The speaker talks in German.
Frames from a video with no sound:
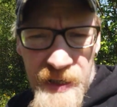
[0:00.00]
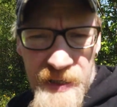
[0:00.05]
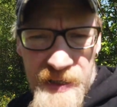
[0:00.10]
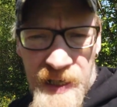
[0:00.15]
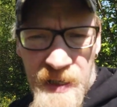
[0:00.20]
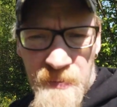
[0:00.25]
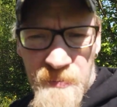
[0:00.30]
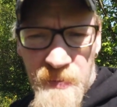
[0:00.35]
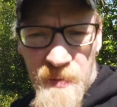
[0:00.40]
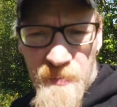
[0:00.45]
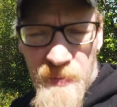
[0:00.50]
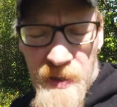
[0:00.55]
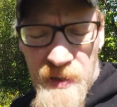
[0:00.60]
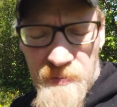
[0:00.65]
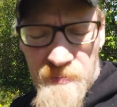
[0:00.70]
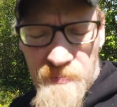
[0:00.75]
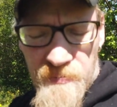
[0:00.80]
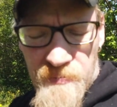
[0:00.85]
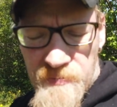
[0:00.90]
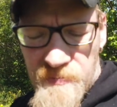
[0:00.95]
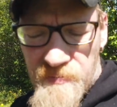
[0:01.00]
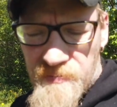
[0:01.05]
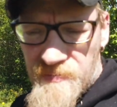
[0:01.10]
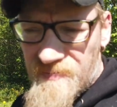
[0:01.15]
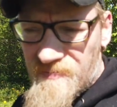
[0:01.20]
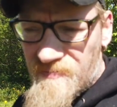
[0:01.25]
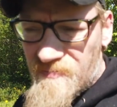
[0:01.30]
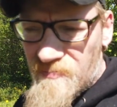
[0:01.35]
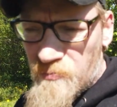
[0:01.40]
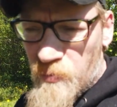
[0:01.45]
ich denke mir, man
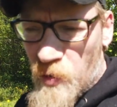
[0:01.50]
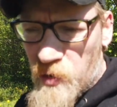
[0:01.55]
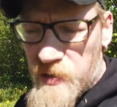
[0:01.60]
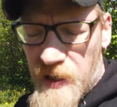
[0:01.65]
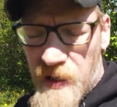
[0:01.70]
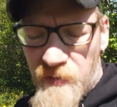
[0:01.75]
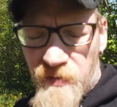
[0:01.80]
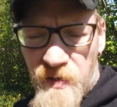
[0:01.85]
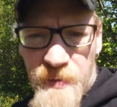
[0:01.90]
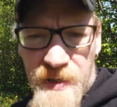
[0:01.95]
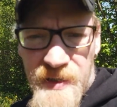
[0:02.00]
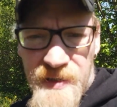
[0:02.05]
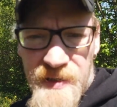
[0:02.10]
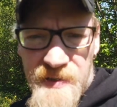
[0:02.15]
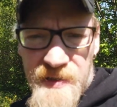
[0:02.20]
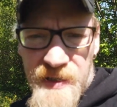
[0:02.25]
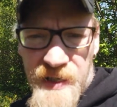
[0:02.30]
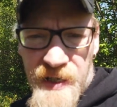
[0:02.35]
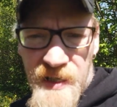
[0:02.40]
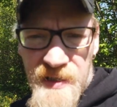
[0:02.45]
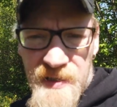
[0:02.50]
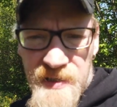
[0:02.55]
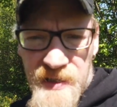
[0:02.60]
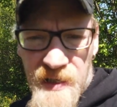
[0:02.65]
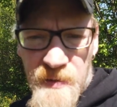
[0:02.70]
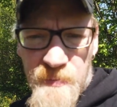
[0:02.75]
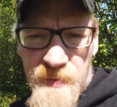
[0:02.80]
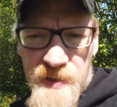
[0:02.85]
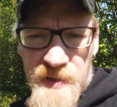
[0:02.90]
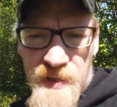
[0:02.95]
muss einfach mal das Gerät
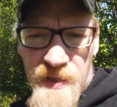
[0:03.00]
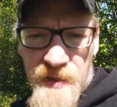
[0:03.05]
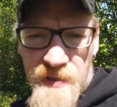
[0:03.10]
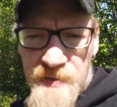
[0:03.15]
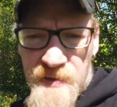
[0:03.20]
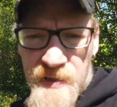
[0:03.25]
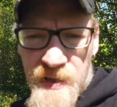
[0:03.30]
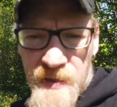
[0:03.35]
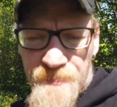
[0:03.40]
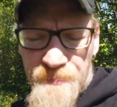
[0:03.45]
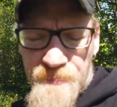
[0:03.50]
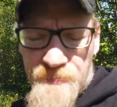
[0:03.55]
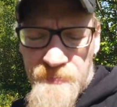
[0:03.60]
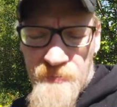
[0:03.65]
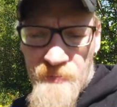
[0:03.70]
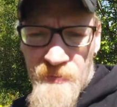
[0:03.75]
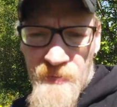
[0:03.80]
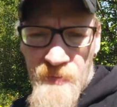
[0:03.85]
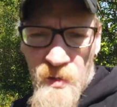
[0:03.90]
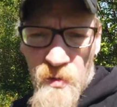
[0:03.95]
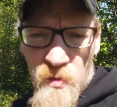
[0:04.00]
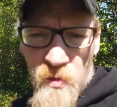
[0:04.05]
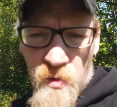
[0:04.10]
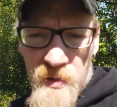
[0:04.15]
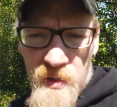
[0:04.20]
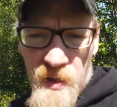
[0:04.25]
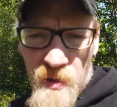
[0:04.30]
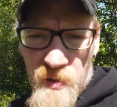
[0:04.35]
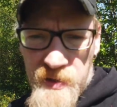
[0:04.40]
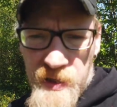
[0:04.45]
selber in die Hand nehmen
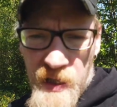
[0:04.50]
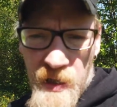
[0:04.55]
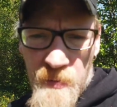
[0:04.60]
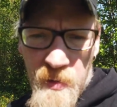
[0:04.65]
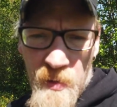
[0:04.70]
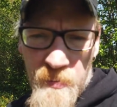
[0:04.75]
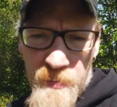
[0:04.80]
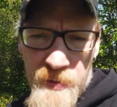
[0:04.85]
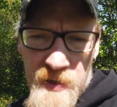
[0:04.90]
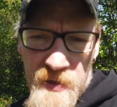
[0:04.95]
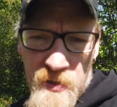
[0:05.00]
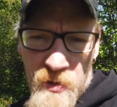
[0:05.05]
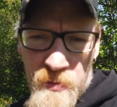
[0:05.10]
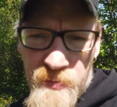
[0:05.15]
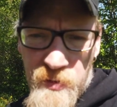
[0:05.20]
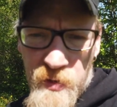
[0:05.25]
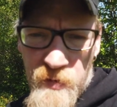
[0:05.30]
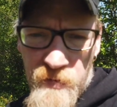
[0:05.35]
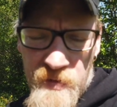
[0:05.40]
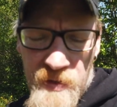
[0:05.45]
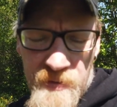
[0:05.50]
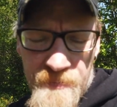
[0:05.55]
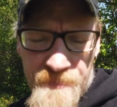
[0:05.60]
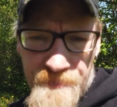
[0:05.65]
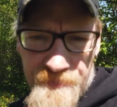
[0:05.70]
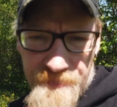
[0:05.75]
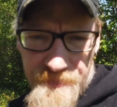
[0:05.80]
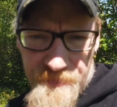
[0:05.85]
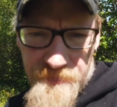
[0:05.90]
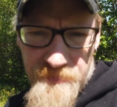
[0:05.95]
und auch selber ein bisschen rumtüfteln.
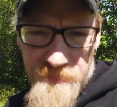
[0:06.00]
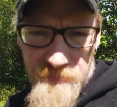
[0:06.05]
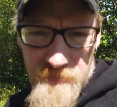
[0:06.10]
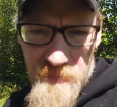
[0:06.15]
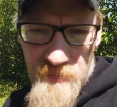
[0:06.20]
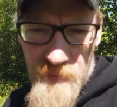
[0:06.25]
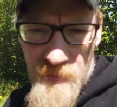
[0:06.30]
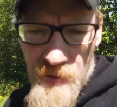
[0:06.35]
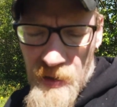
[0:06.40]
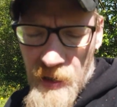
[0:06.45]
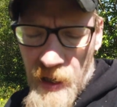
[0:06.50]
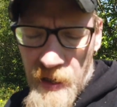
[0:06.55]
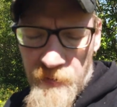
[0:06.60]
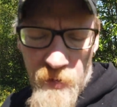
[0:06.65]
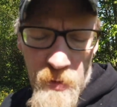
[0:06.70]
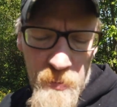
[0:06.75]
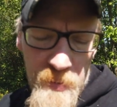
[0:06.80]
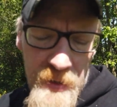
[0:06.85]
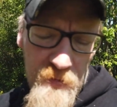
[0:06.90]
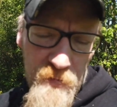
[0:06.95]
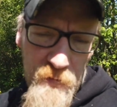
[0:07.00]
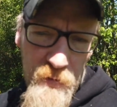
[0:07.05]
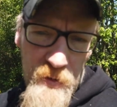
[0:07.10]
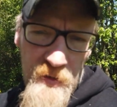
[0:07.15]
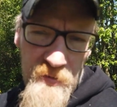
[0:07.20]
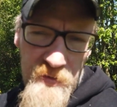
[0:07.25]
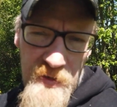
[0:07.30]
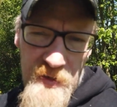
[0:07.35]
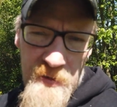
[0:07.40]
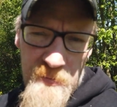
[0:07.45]
Einfach um ein Gefühl
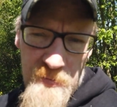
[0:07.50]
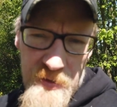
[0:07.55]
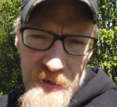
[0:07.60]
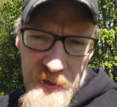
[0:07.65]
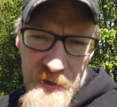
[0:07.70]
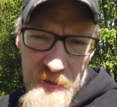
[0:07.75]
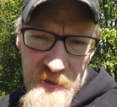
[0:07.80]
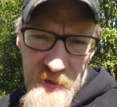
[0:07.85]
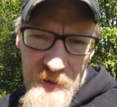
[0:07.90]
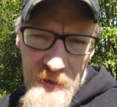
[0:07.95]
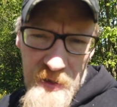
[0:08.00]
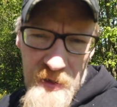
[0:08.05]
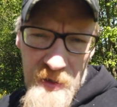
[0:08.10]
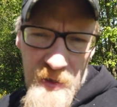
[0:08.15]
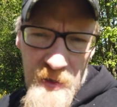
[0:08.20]
dafür zu kriegen.